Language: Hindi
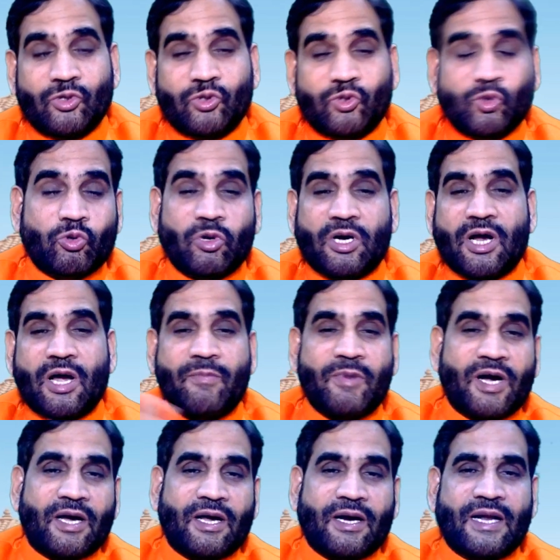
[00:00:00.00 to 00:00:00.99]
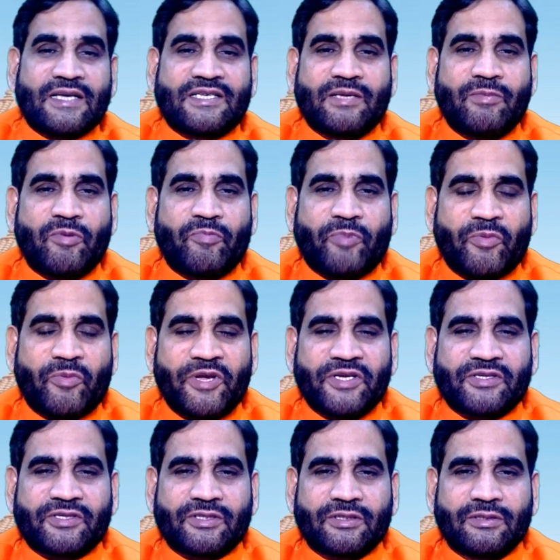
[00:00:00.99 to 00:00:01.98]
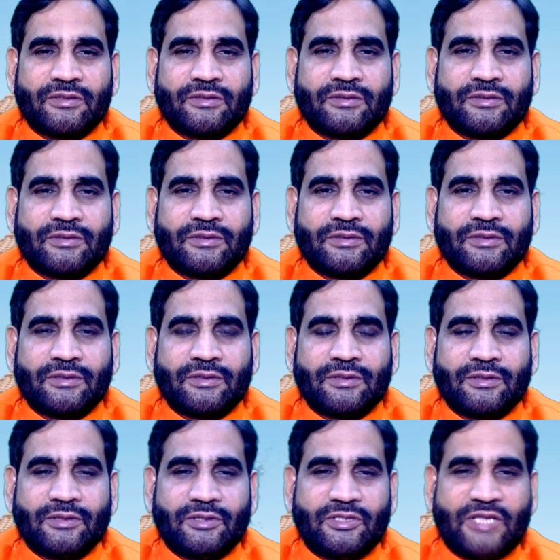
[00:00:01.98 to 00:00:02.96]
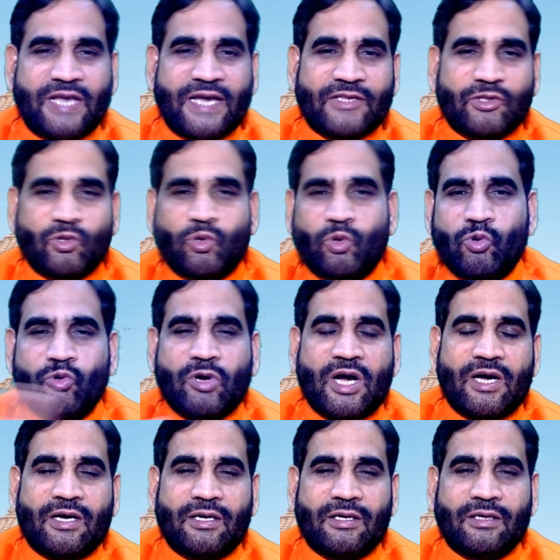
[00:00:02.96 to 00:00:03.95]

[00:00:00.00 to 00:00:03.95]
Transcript: शुक्र का मकर राशि में प्रवेश दैत्य गुरु का